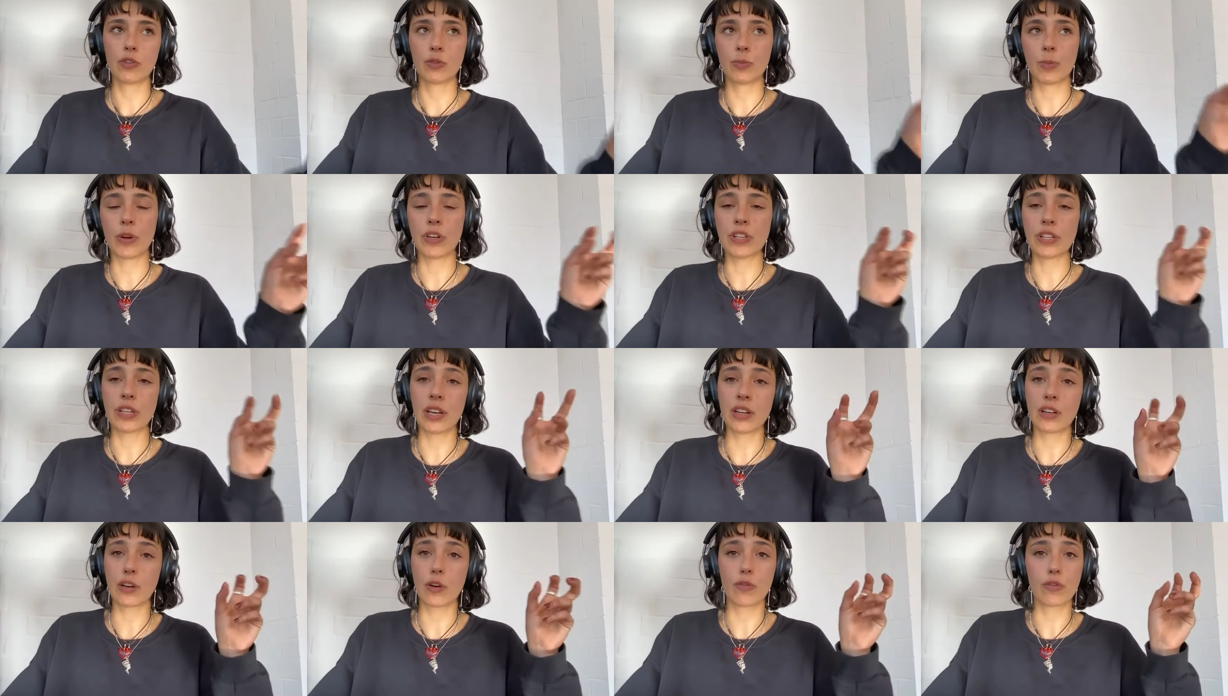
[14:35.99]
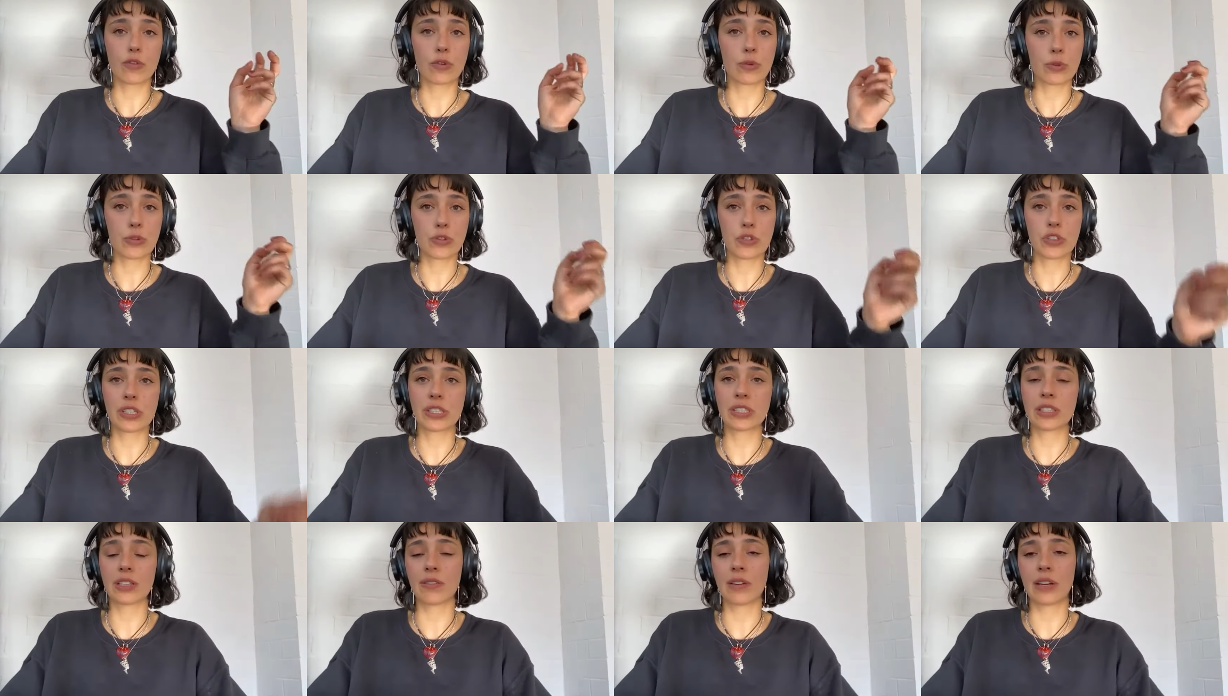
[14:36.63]
spontan drauf
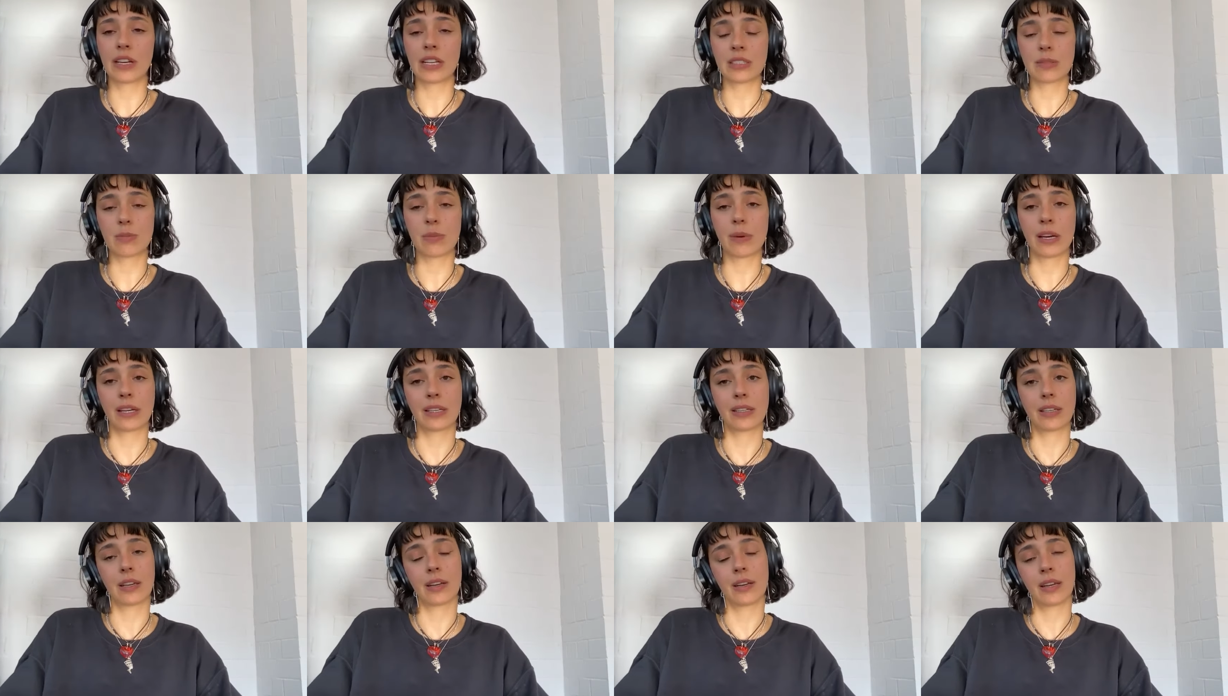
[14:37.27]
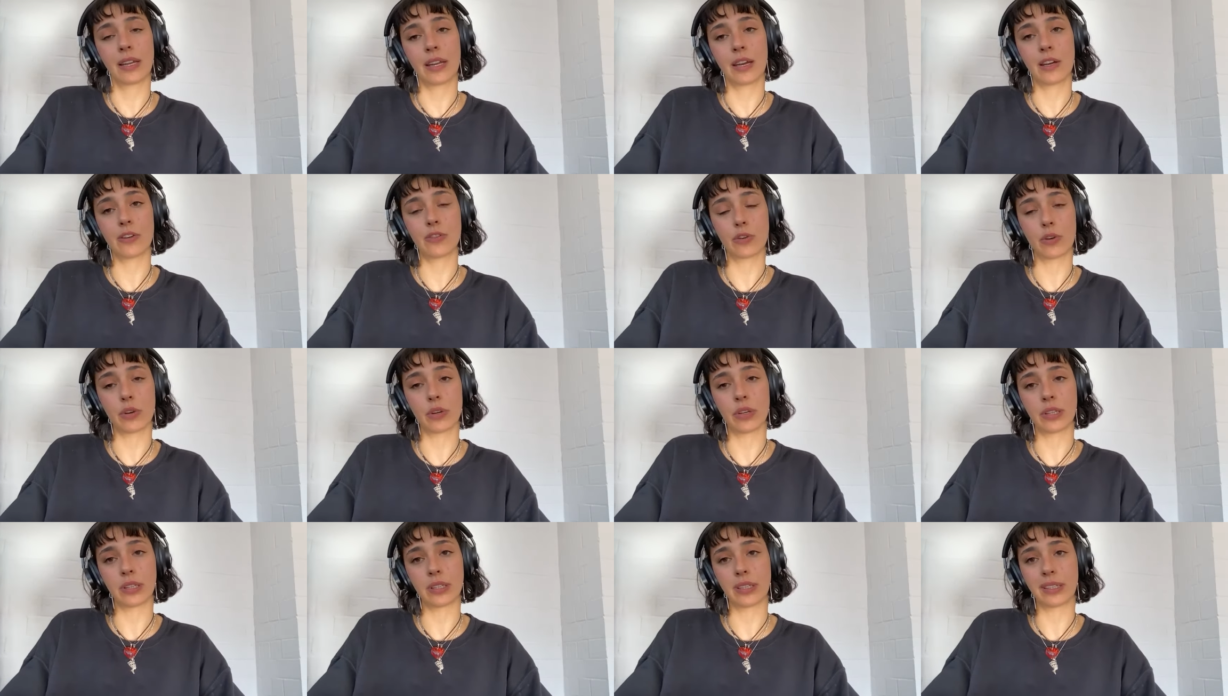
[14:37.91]
losschieße, weil das mache ich dann eher doch